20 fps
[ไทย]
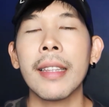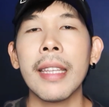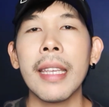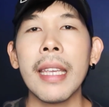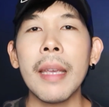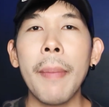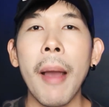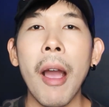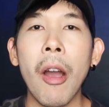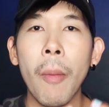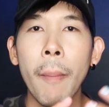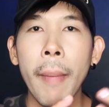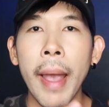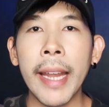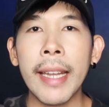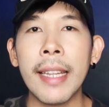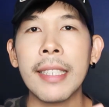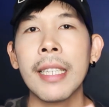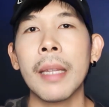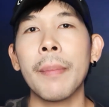ที่เผาไหม้
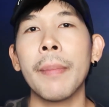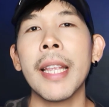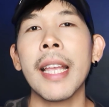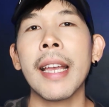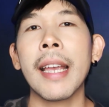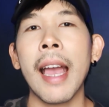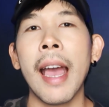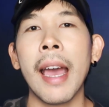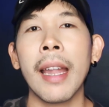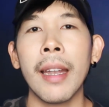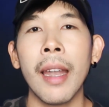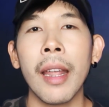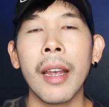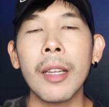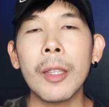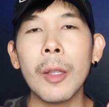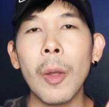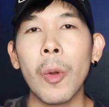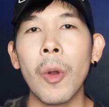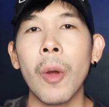ในชั้นบรรยากาศ และ
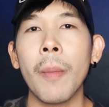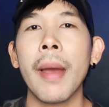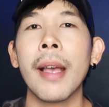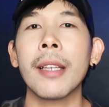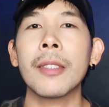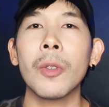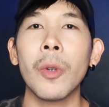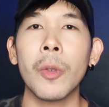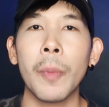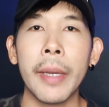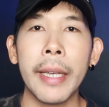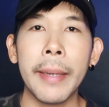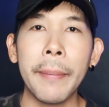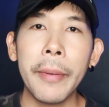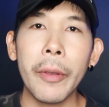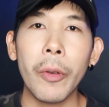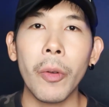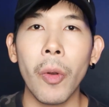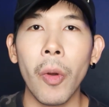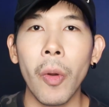ก็ตกลงมาสู่พื้น
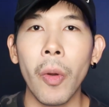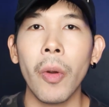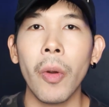ผิวโล